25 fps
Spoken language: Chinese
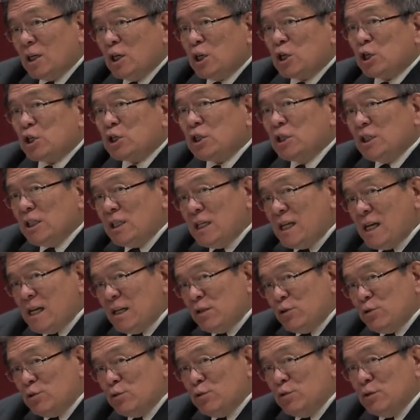是耶
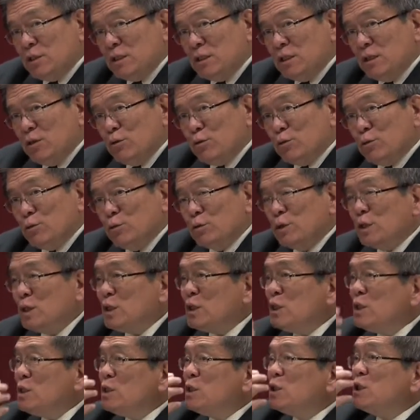稣基督
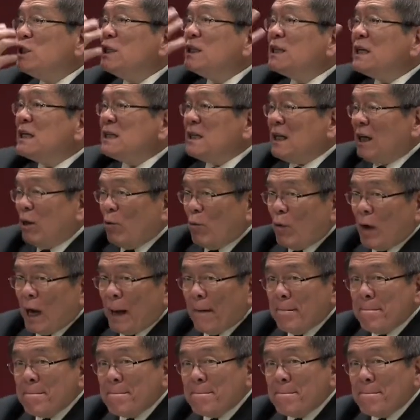自己在讲话，